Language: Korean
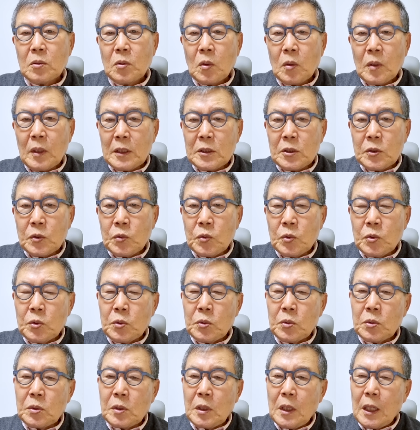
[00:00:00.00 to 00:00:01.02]
똑같이
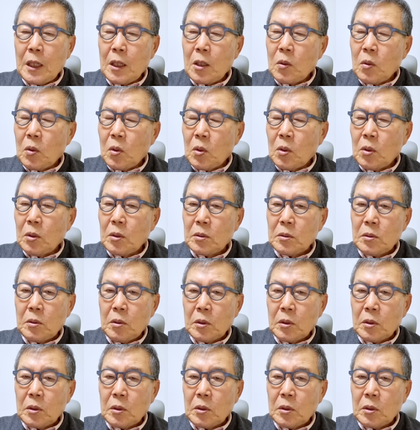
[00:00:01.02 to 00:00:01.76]
훌륭하고